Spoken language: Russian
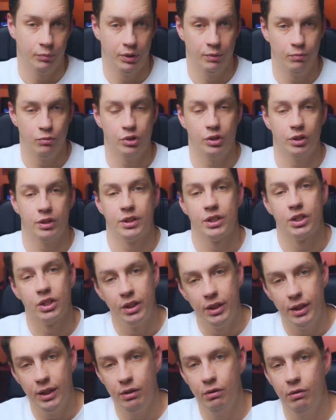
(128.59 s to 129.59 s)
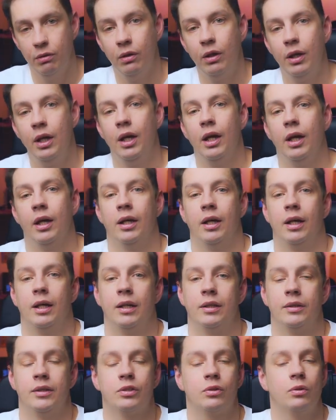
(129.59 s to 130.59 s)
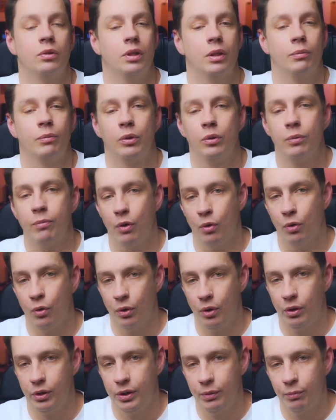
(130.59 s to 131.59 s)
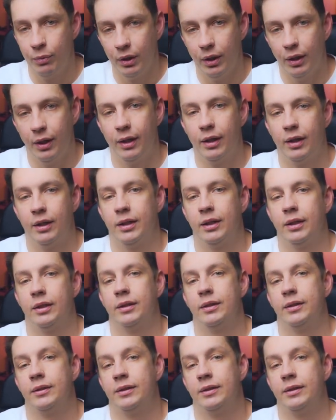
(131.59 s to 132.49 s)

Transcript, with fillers: Потому что, к сожалению, а, насколько бы глубоко ни была